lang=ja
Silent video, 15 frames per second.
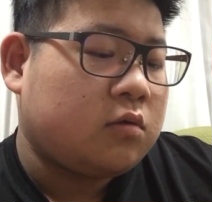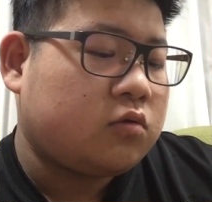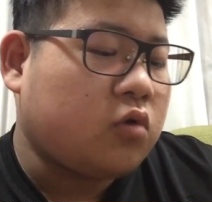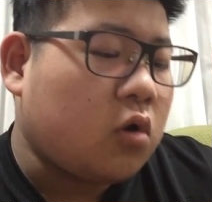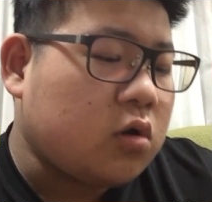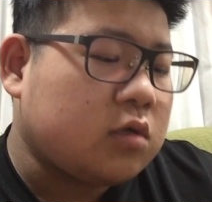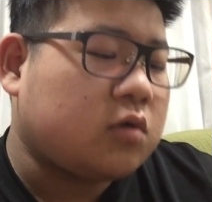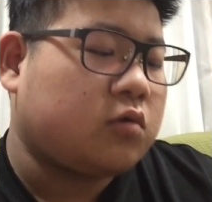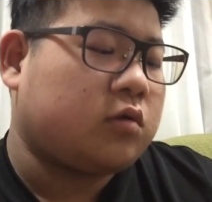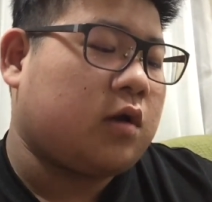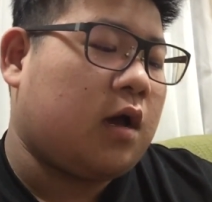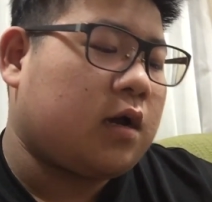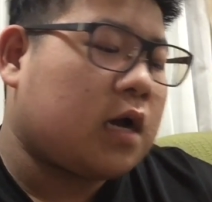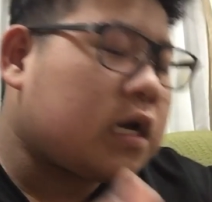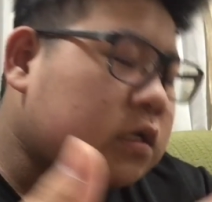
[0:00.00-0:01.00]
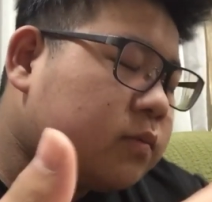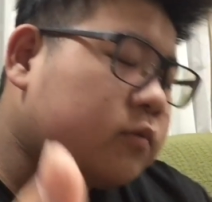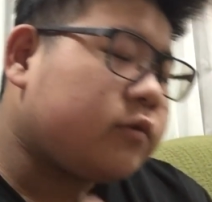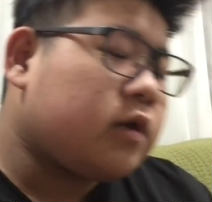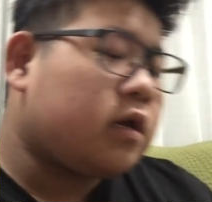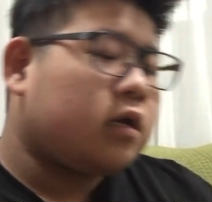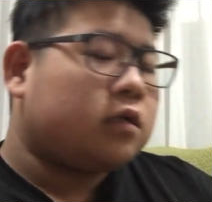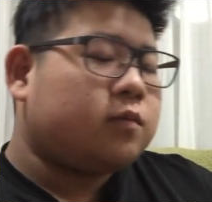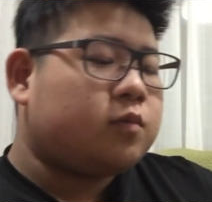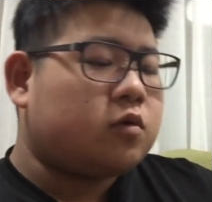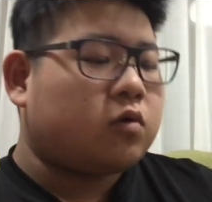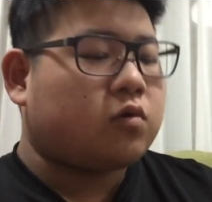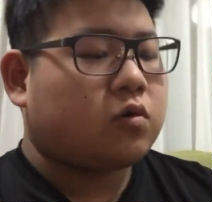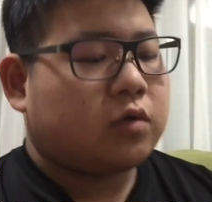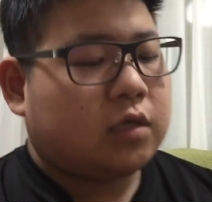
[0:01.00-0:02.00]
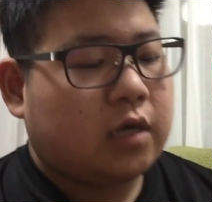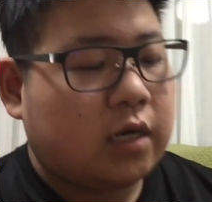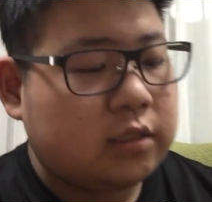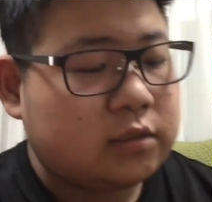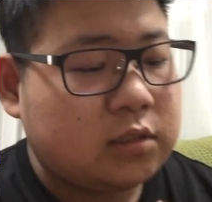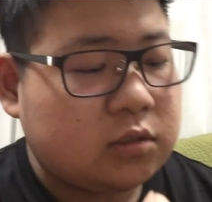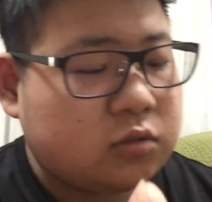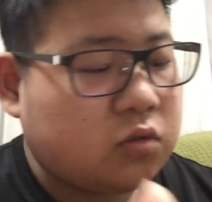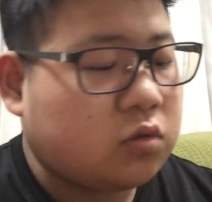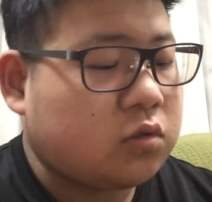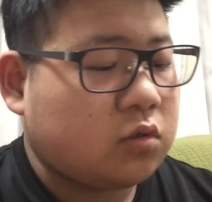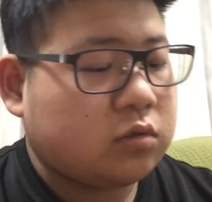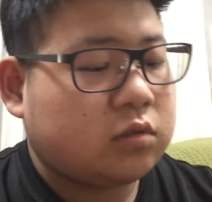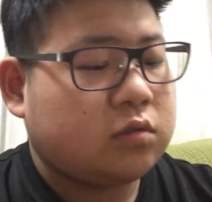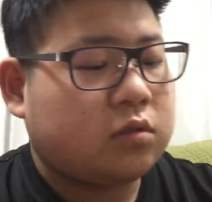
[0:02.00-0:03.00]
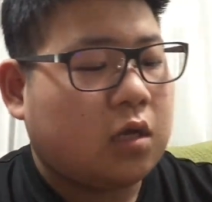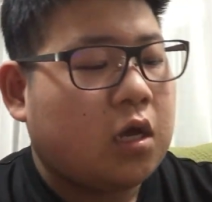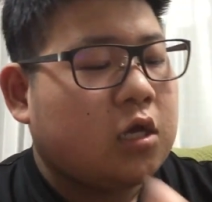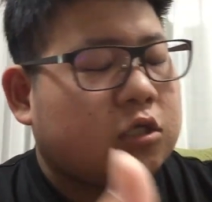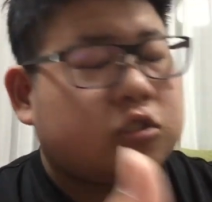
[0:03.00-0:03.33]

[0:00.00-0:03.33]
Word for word: どういうことか。カルボナーラにブロッコリーが入ってる状況っていうんだよ。